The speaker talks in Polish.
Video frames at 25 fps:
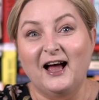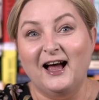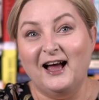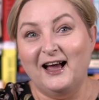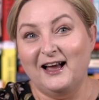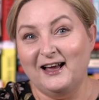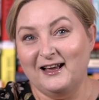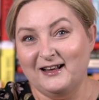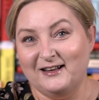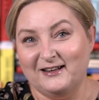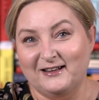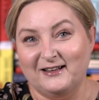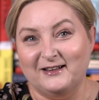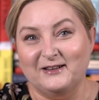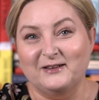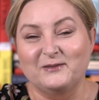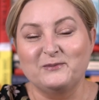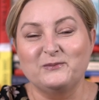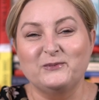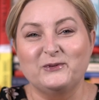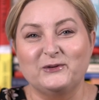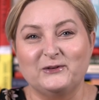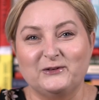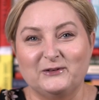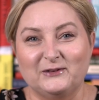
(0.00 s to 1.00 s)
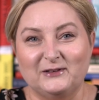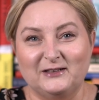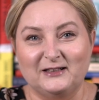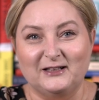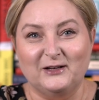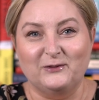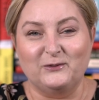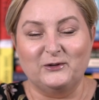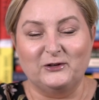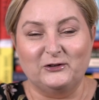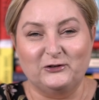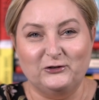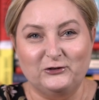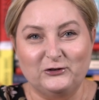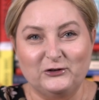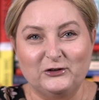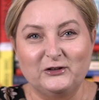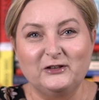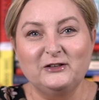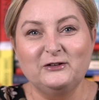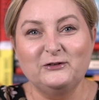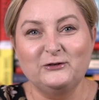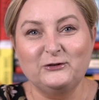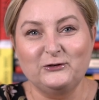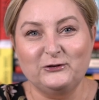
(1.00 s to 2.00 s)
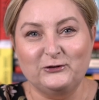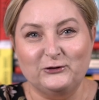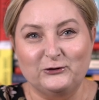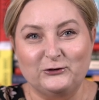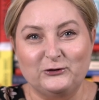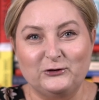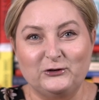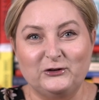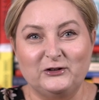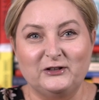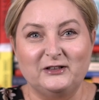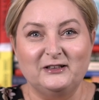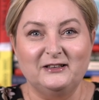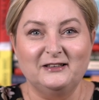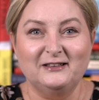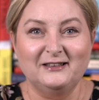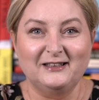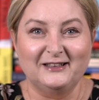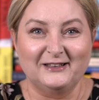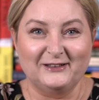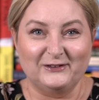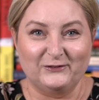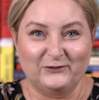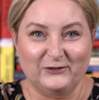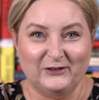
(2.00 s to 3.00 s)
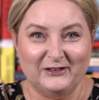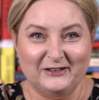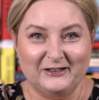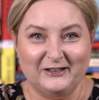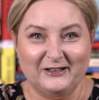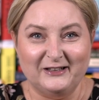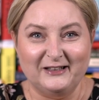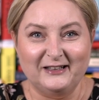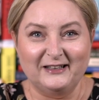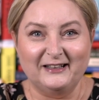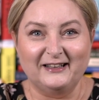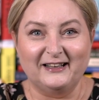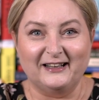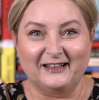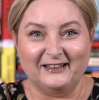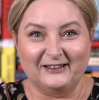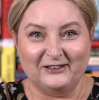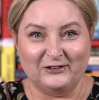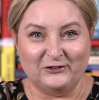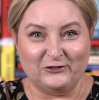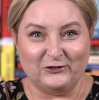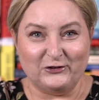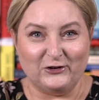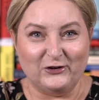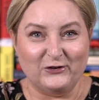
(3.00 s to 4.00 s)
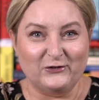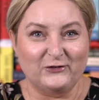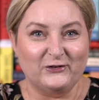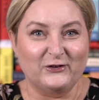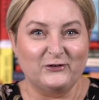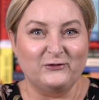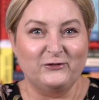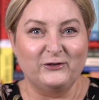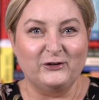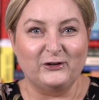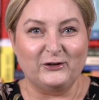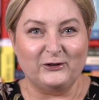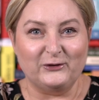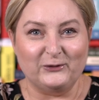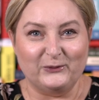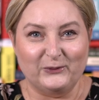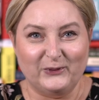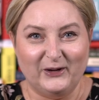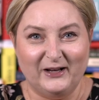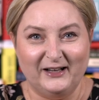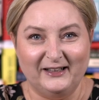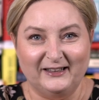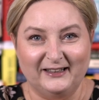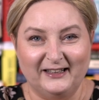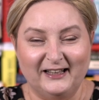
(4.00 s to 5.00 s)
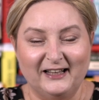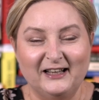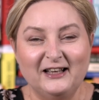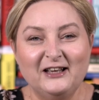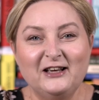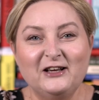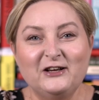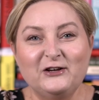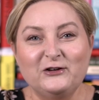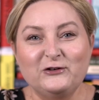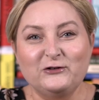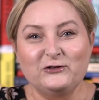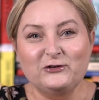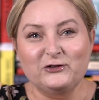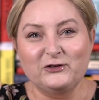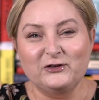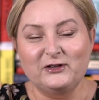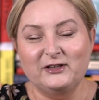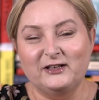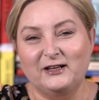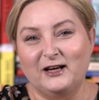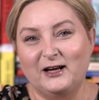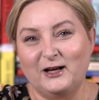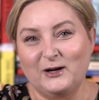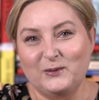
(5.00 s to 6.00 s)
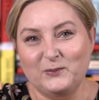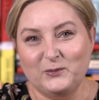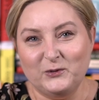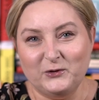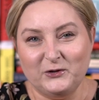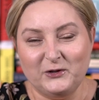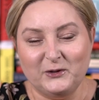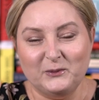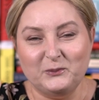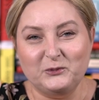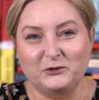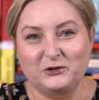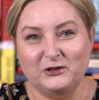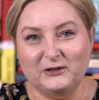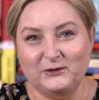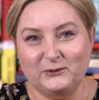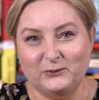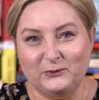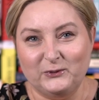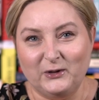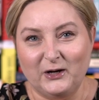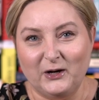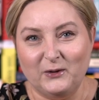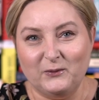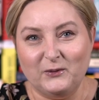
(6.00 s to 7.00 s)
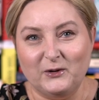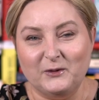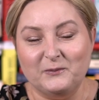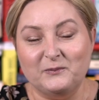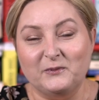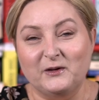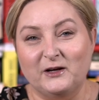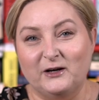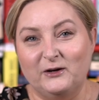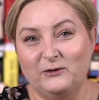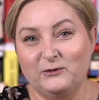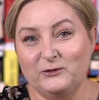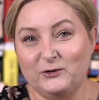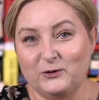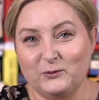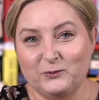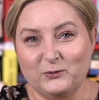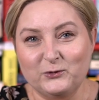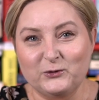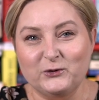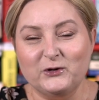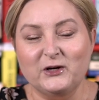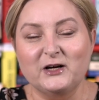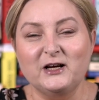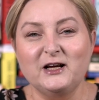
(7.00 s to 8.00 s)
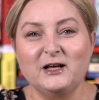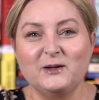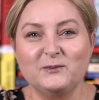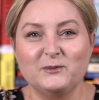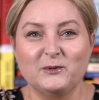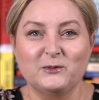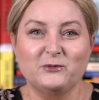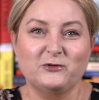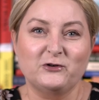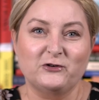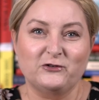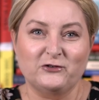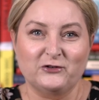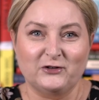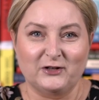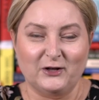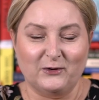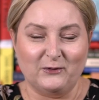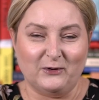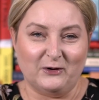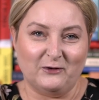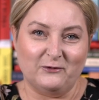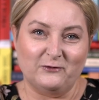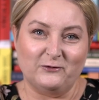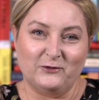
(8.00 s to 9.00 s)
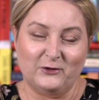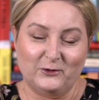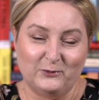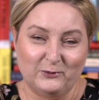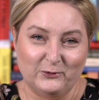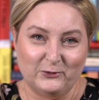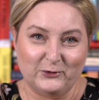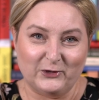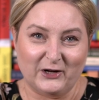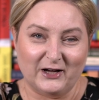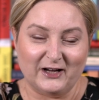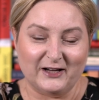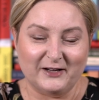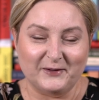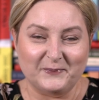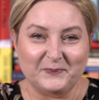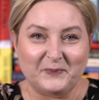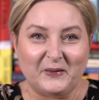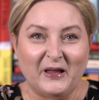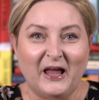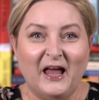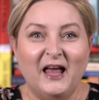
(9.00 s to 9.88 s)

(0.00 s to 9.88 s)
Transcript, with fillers: ale pozostałe trzy to książki tak zwane karteczkowe, wirtualne, czyli albo je przesłuchałam na audiobookach, albo przeczytałam w e-bookach.